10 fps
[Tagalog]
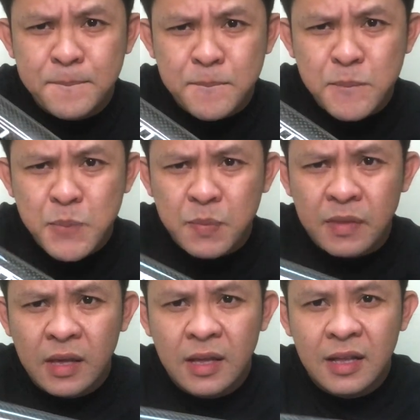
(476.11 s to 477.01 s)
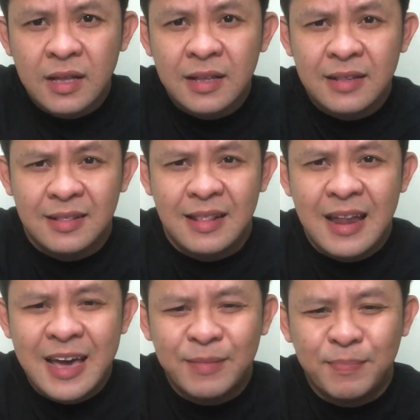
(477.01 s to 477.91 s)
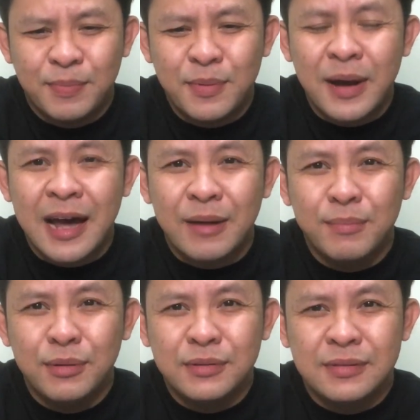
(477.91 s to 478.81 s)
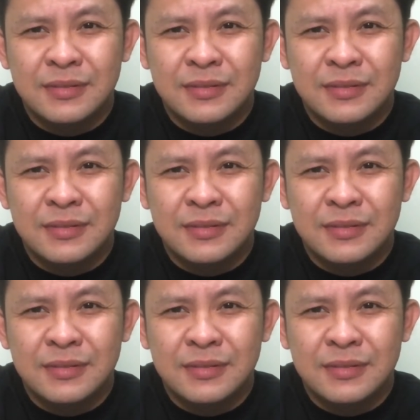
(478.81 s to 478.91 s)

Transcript: Hmm, light pro carbon.